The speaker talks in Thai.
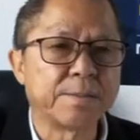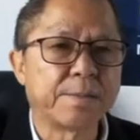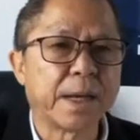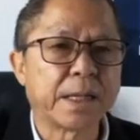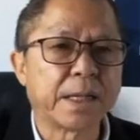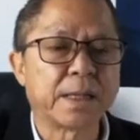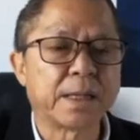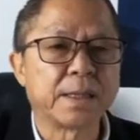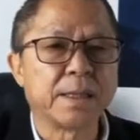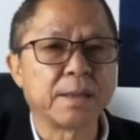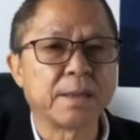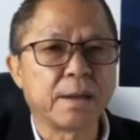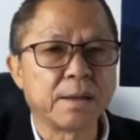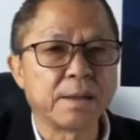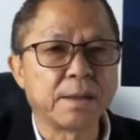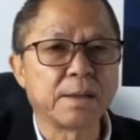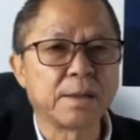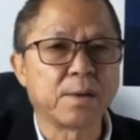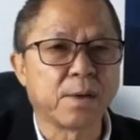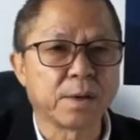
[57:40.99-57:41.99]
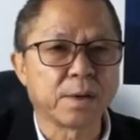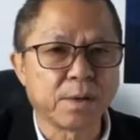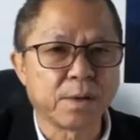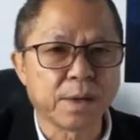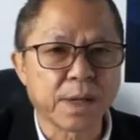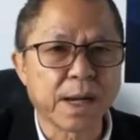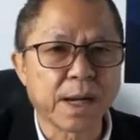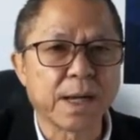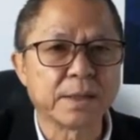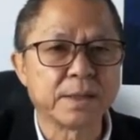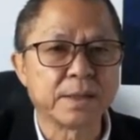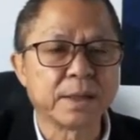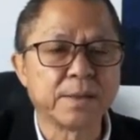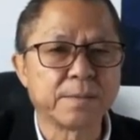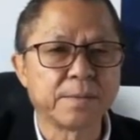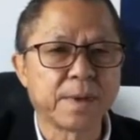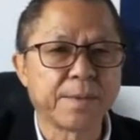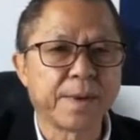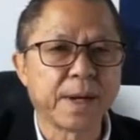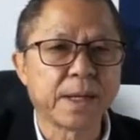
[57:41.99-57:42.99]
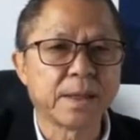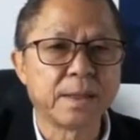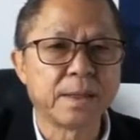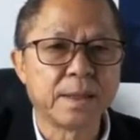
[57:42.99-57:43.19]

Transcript: ติของกรรมการเสียงข้างมาก